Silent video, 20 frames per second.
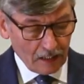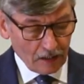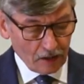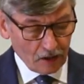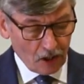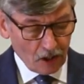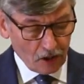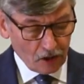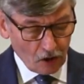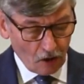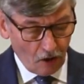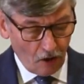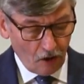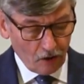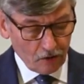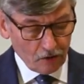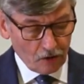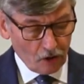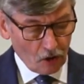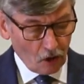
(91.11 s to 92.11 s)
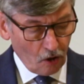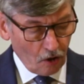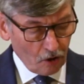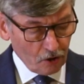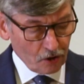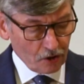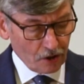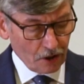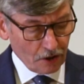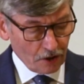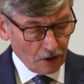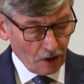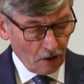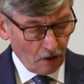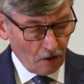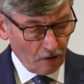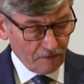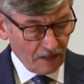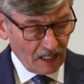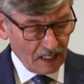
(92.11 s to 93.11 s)
gdyż On troszczy się
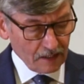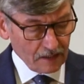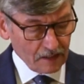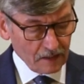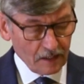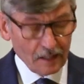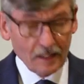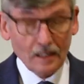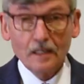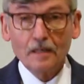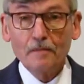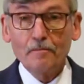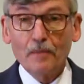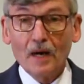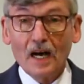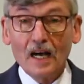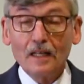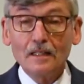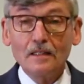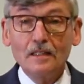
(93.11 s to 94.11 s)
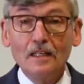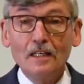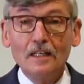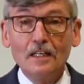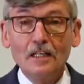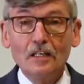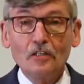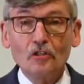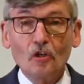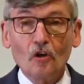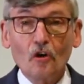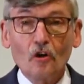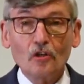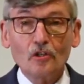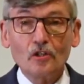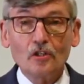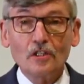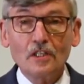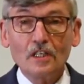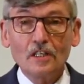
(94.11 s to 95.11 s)
o was, Pan
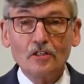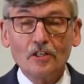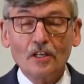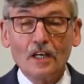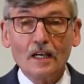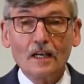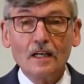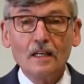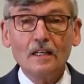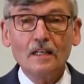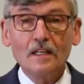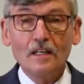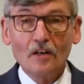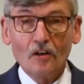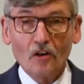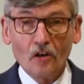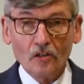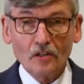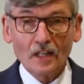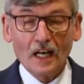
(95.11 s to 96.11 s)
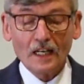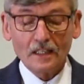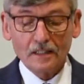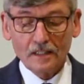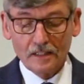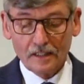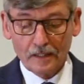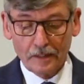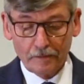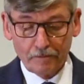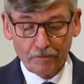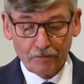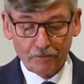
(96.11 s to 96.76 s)
troszczy się o nas.